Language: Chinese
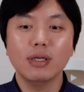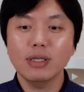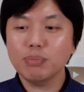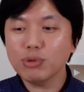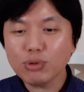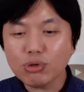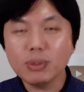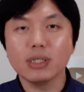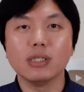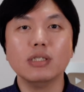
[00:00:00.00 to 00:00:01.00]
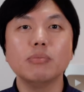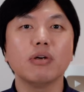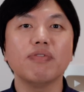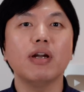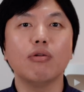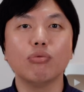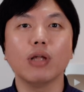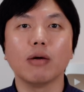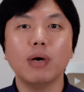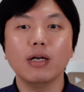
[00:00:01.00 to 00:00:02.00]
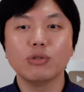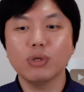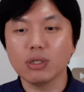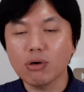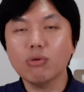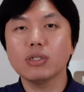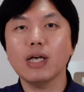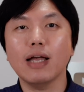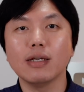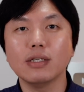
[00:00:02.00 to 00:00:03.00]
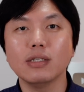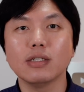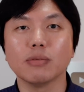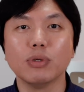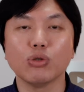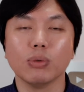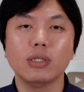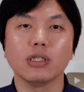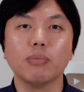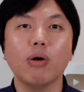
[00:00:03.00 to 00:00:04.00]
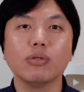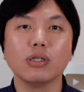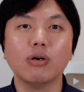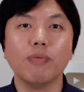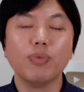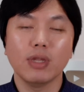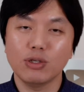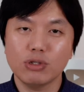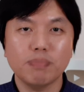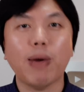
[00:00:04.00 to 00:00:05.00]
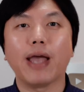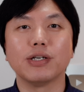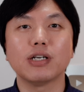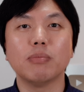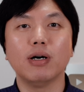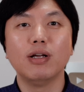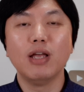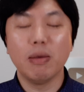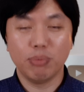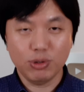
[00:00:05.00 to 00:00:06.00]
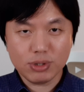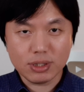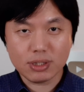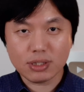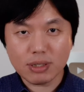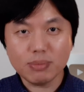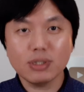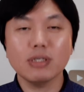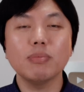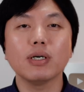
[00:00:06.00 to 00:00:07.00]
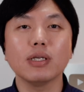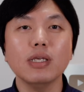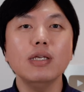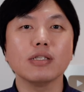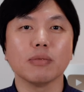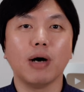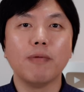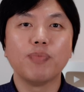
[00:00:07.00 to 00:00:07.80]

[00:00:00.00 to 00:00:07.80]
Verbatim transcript: 那不就说明你习近平非常无能吗？就说你控制下的这些什么所谓情报机构，那就是摆设吗？不就是这这么个意思吗？